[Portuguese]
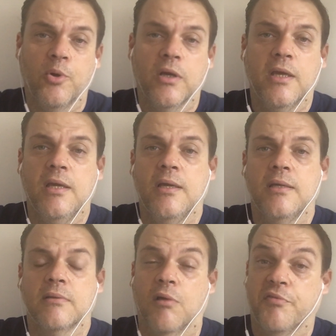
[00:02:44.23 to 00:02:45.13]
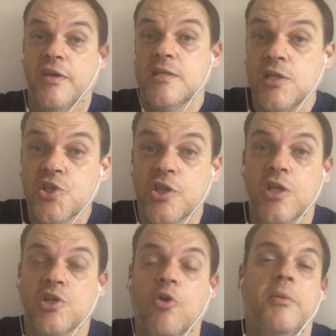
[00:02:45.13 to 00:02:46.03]
porque talvez ele
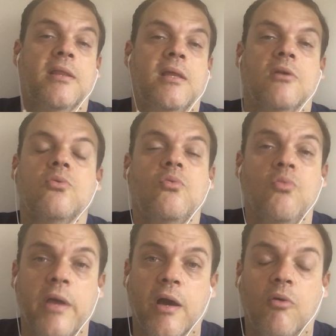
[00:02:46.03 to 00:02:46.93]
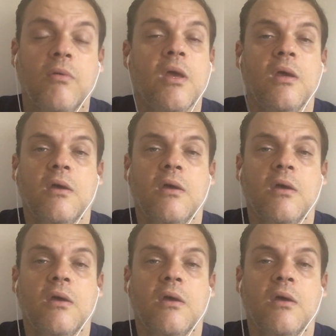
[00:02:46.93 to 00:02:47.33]
esteja cometendo um erro.